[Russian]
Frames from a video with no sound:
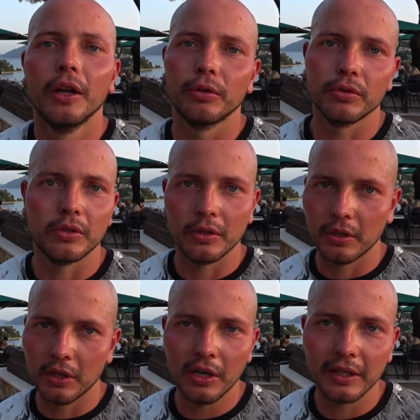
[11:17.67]
то есть
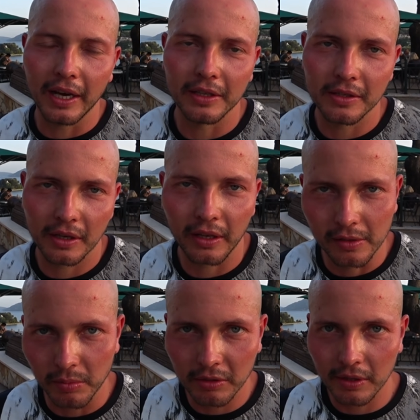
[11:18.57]
не летаете
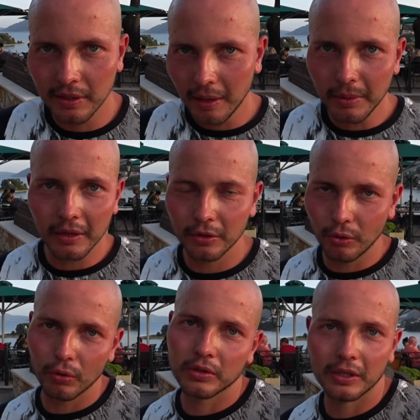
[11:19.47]
закрытыми глазами
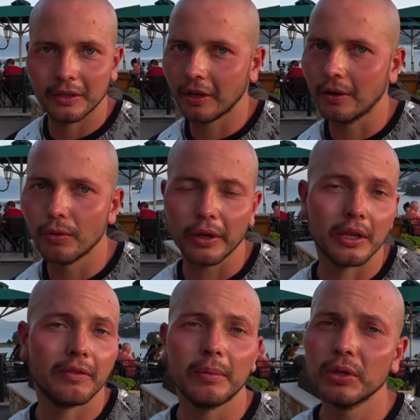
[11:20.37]
до центра
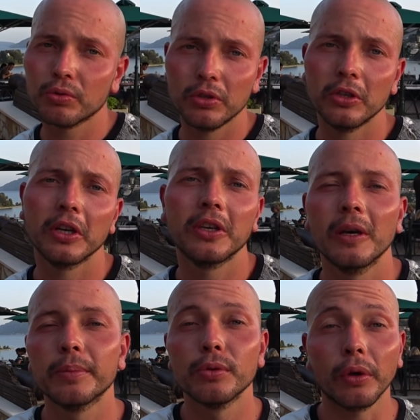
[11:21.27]
города, вам не нужны никакие
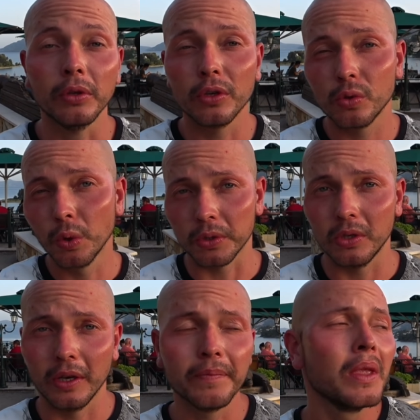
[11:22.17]
обзорные
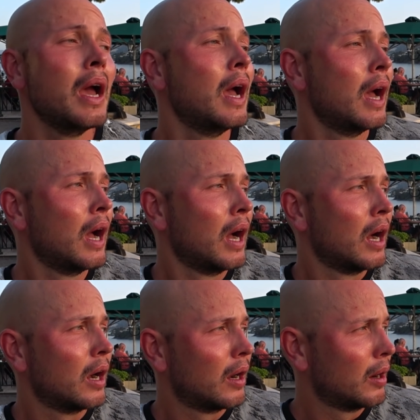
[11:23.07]
экскурсии.
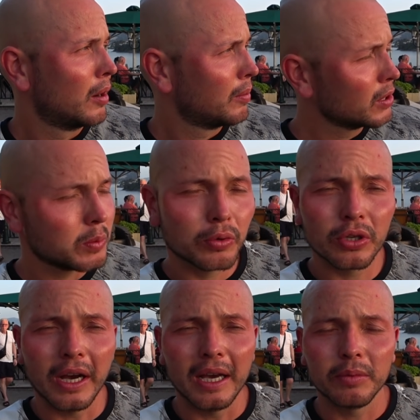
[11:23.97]
А, мы
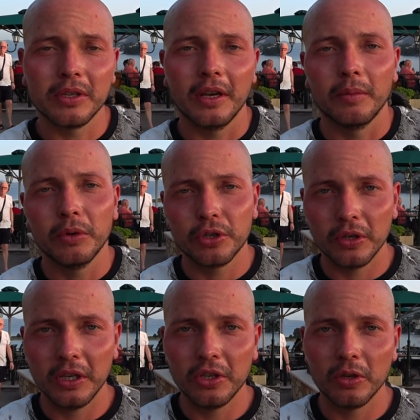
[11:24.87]
спускаемся, мы же
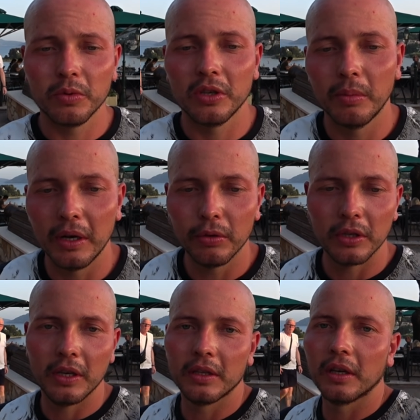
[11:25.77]
ищем самолет,
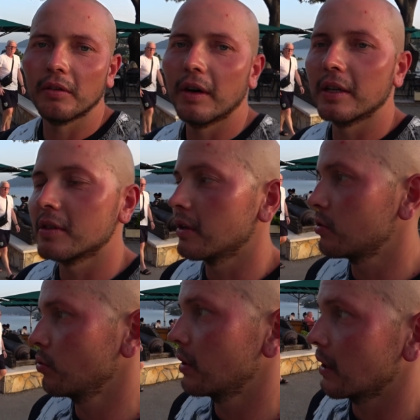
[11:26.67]
и открывается
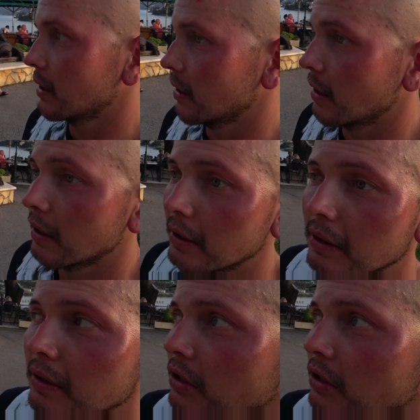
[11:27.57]
отсюда э,